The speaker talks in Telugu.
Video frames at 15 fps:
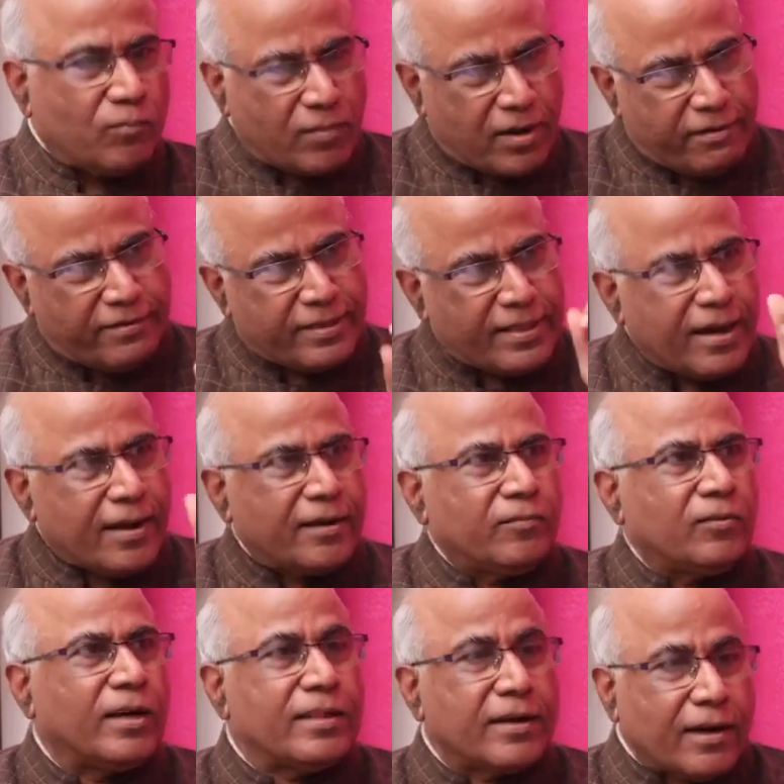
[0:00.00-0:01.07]
మా
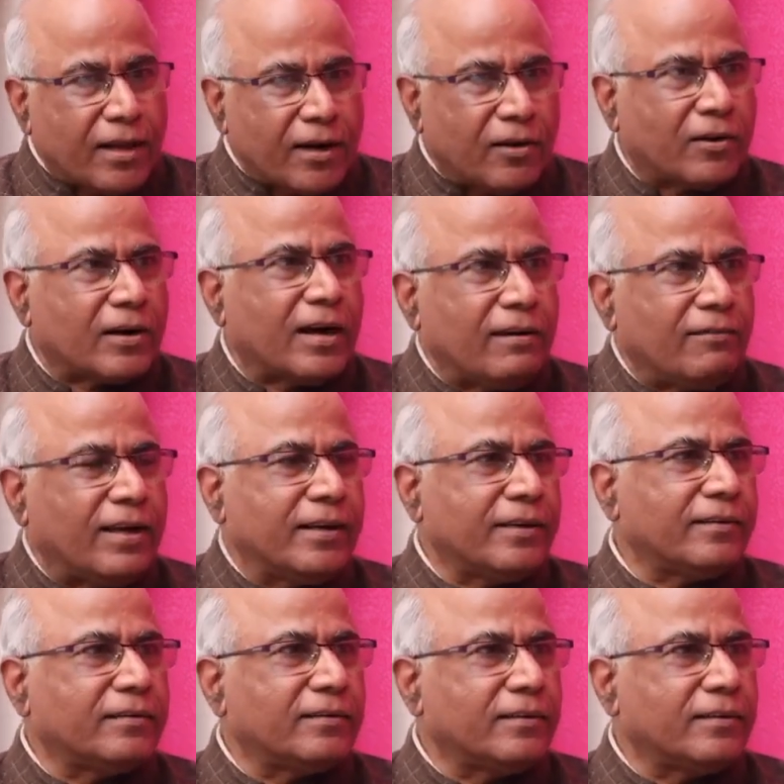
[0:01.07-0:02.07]
విధానము అధికారంలోకి రావాలి